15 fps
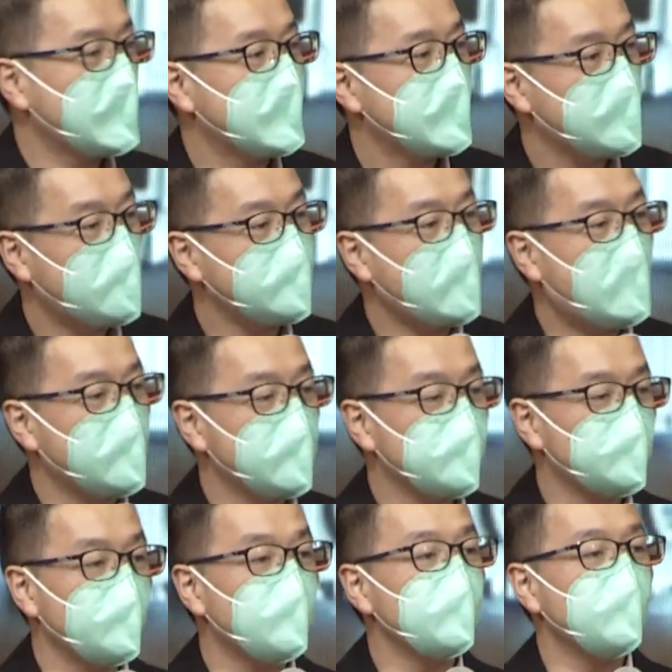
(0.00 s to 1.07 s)
他拿了
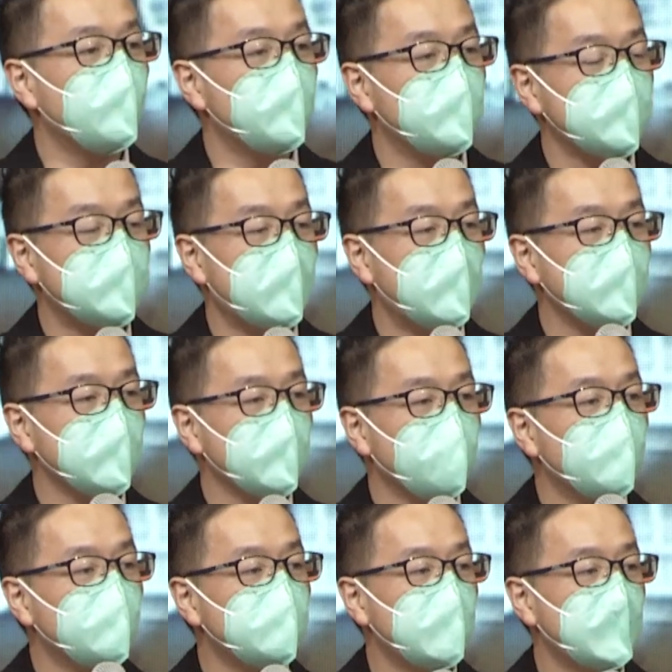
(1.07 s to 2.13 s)
所有我们家里
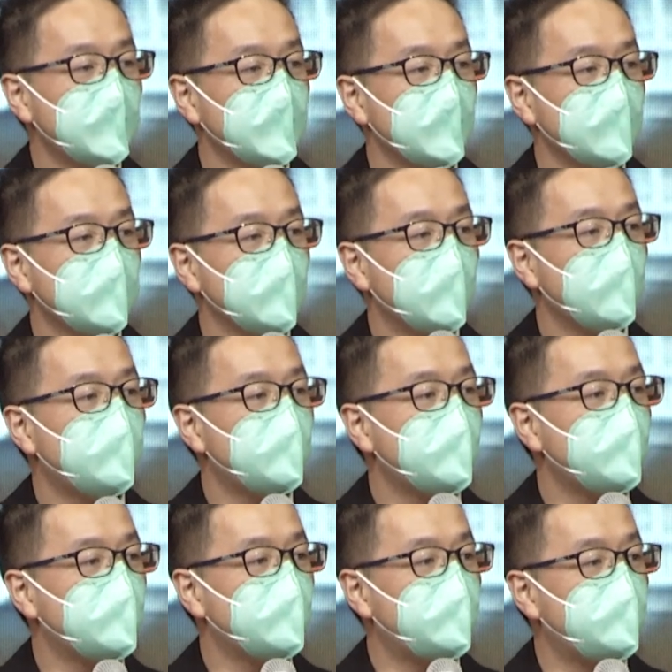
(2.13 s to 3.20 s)
头的
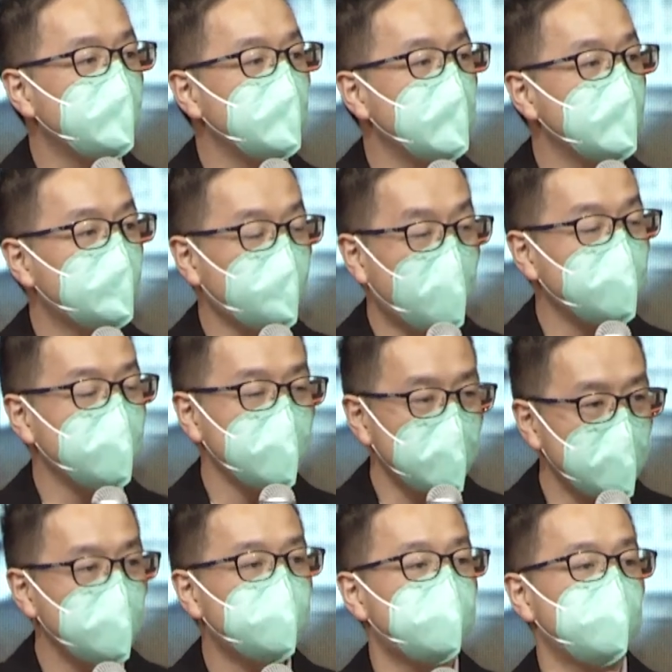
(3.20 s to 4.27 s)
不能穿的
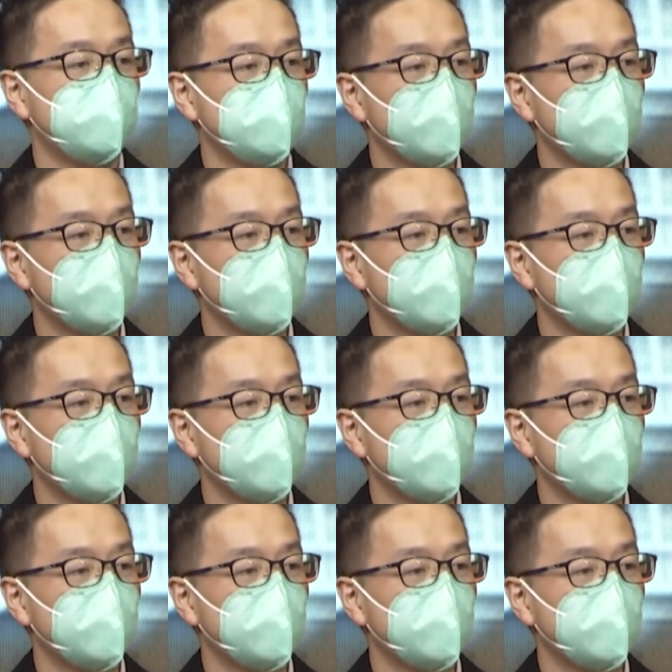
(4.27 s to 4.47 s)
衣服，